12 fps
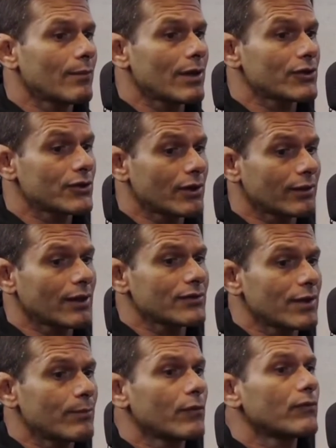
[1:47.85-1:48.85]
Mas tentar
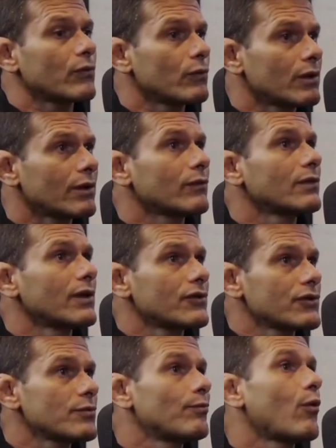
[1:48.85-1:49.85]
sempre evoluir no que a
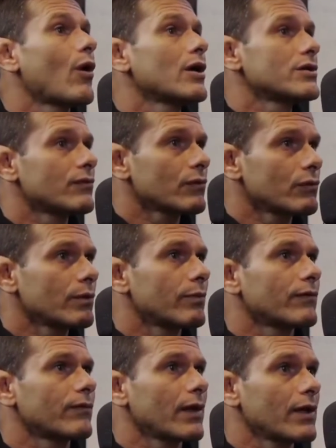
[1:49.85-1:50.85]
gente pode evoluir
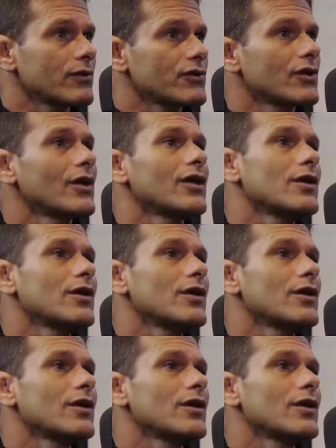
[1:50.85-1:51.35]
para frente